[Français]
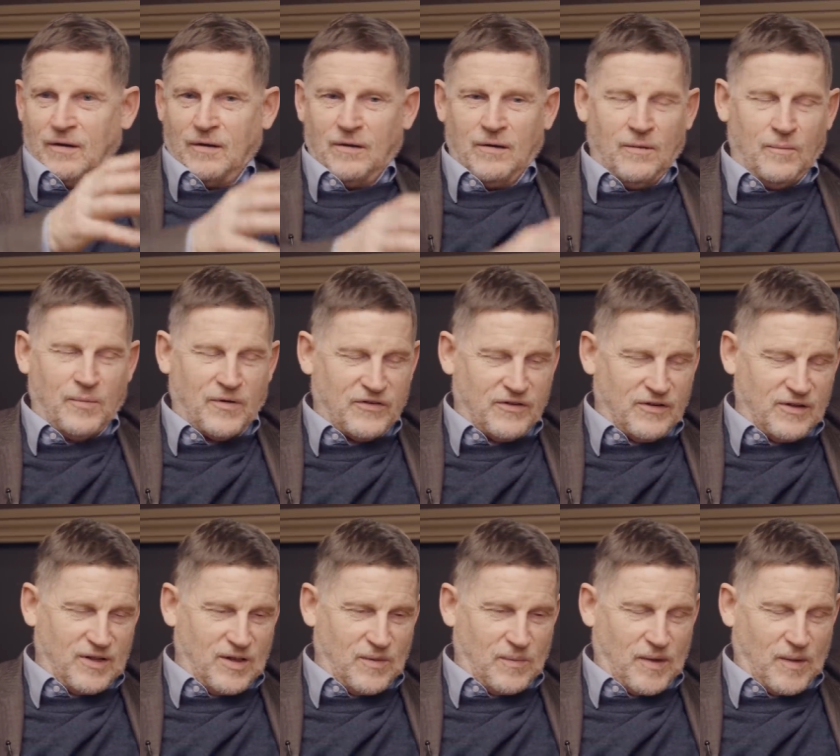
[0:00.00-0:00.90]
euh,
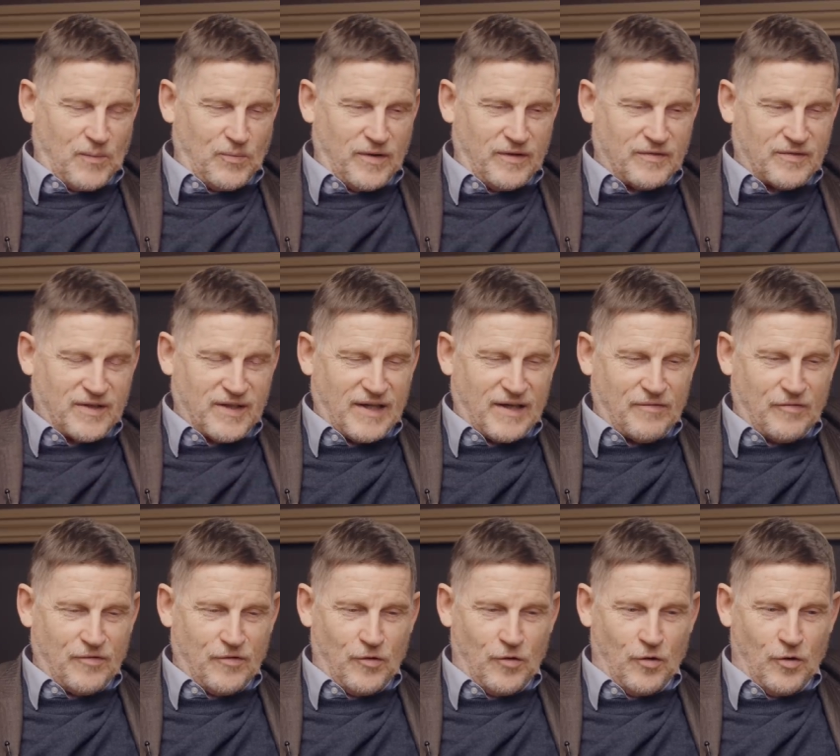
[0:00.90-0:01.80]
présenté par Poivre
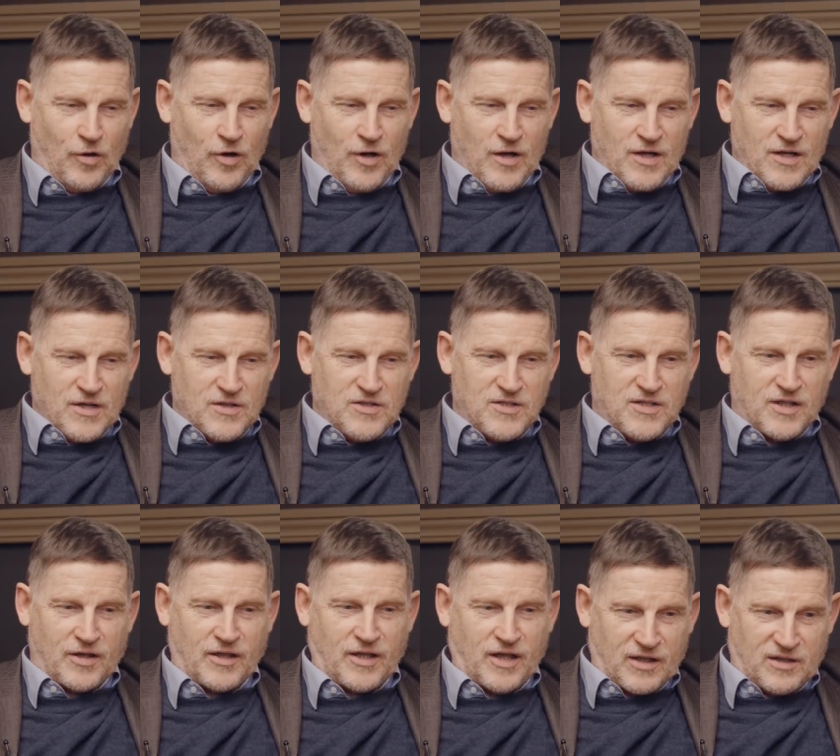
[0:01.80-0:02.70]
d'Arvor, disait
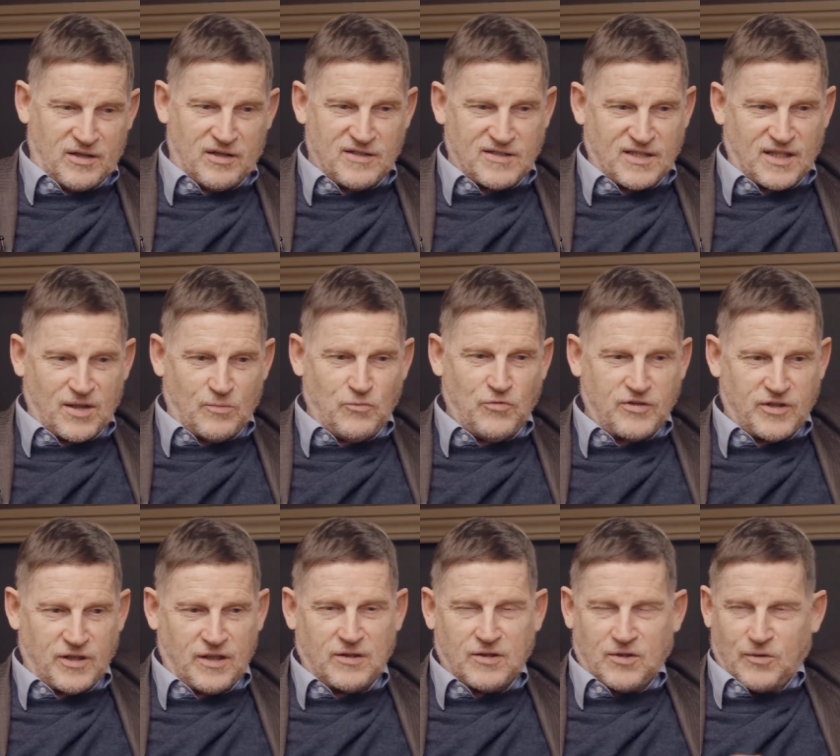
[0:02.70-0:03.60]
Regardez Saddam
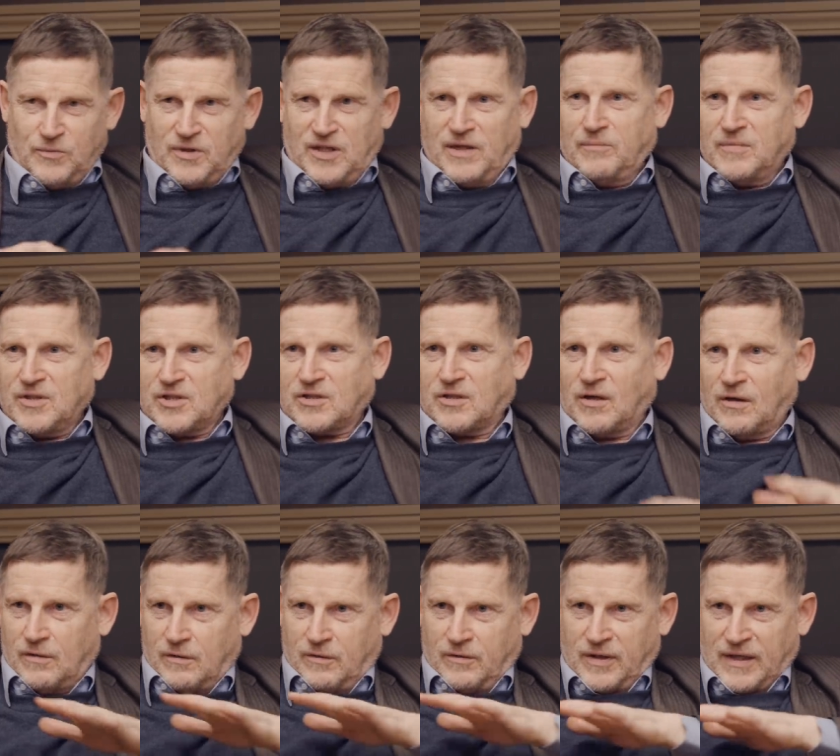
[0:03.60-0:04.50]
Hussein, comme il est
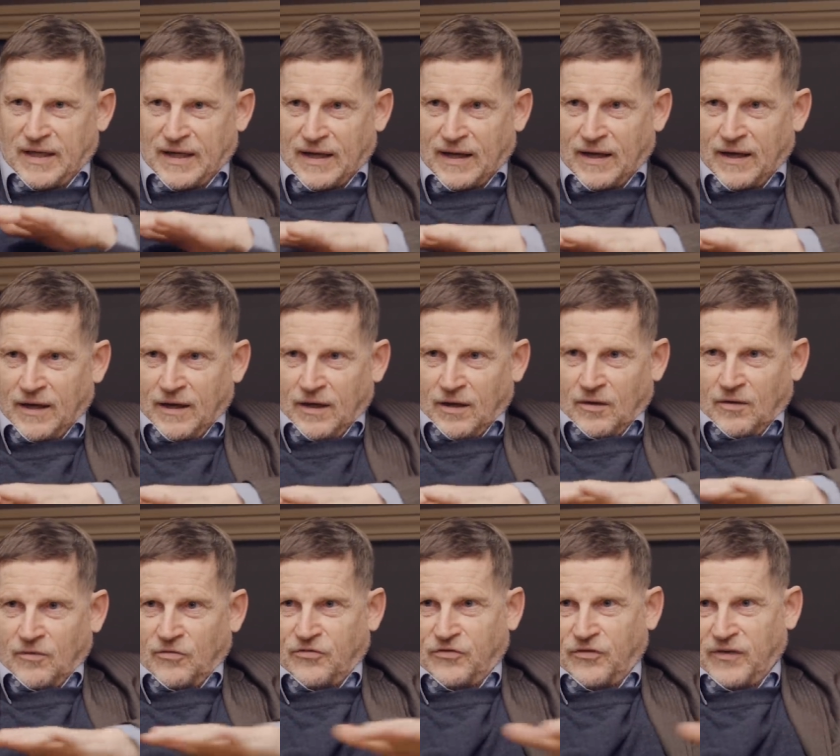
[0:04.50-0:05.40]
méchant, il a
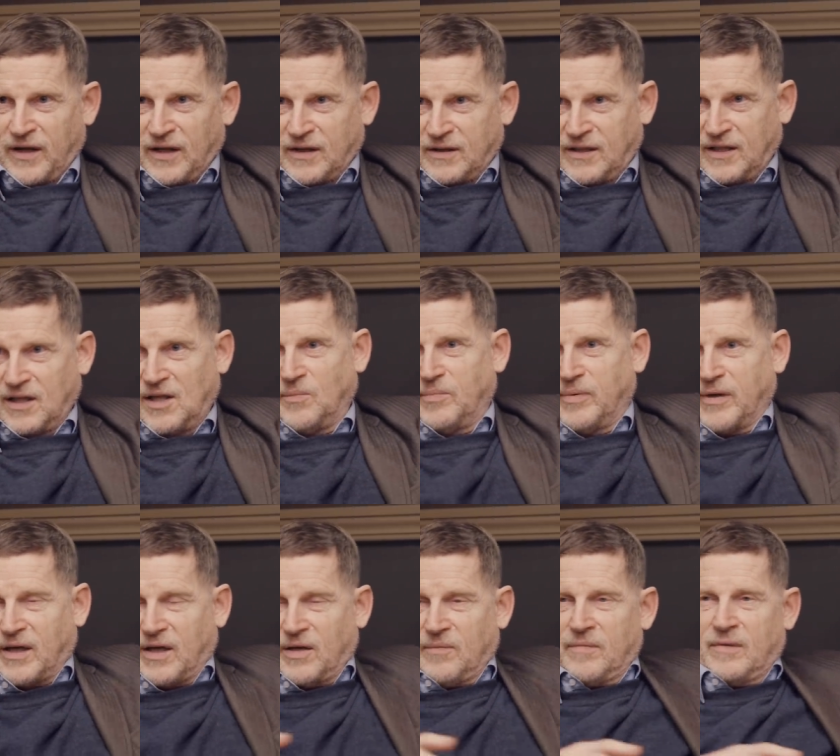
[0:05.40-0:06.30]
fait
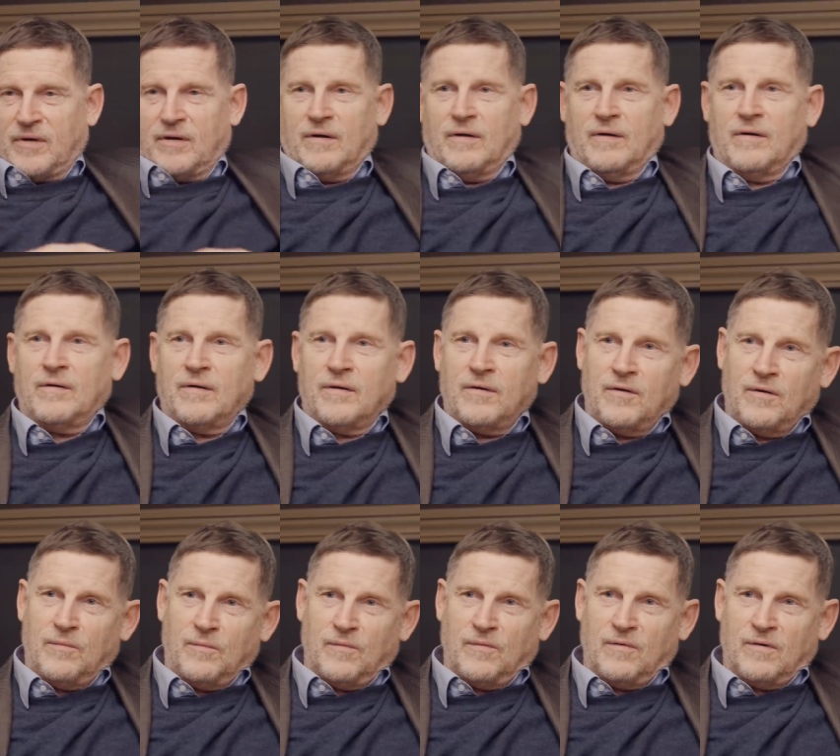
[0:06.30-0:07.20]
délibérément
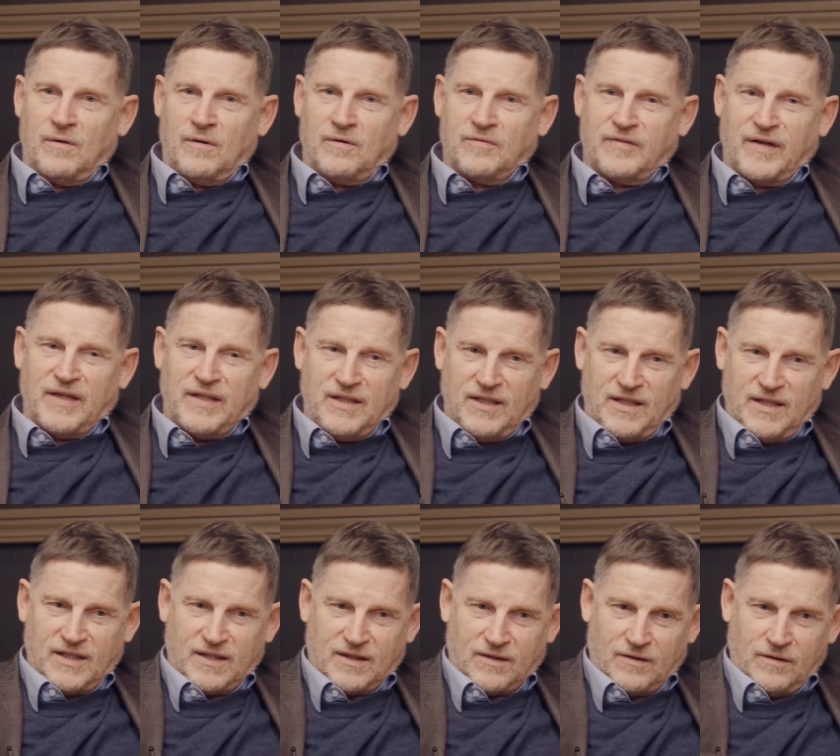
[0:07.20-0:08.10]
euh,
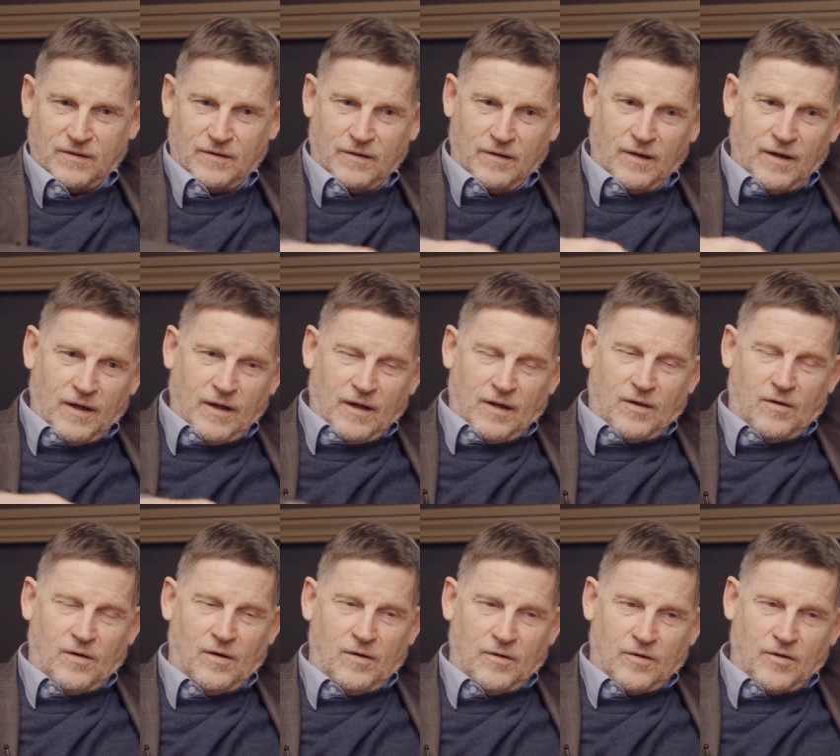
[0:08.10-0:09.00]
envahir euh,
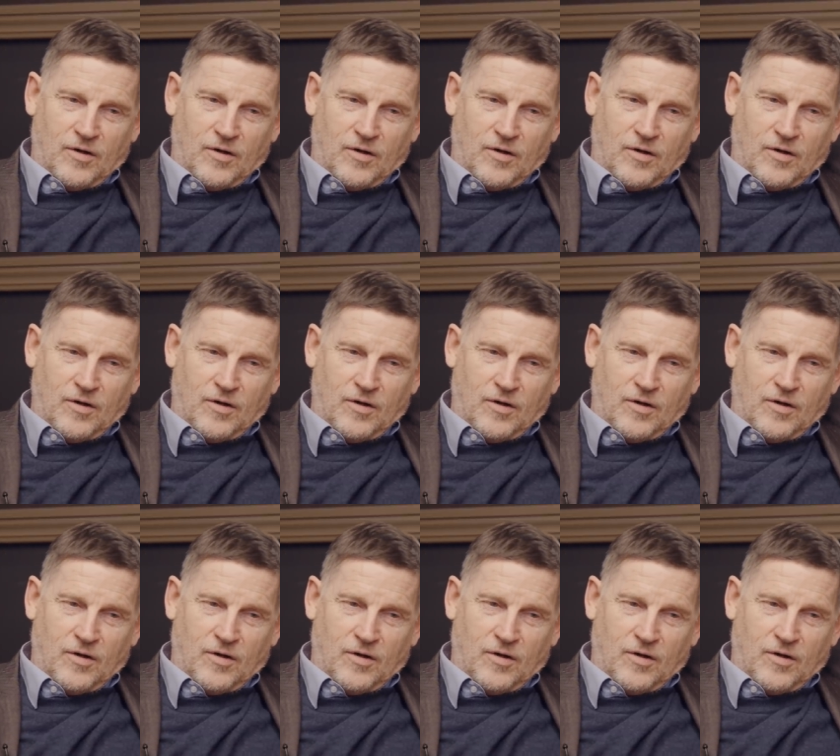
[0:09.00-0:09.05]
le